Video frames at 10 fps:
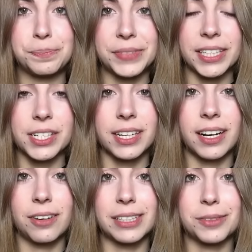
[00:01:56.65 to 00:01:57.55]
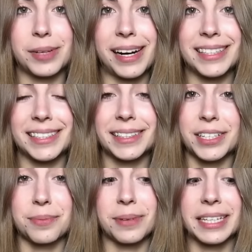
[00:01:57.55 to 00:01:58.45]
Także kakao naturalne
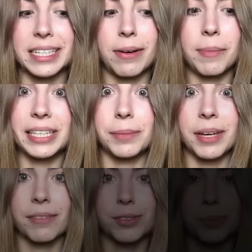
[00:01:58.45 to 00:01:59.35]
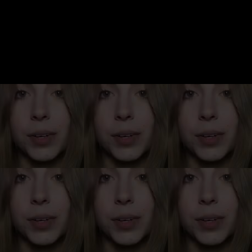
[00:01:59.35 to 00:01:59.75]
też chciałam, a nie miałam w domu.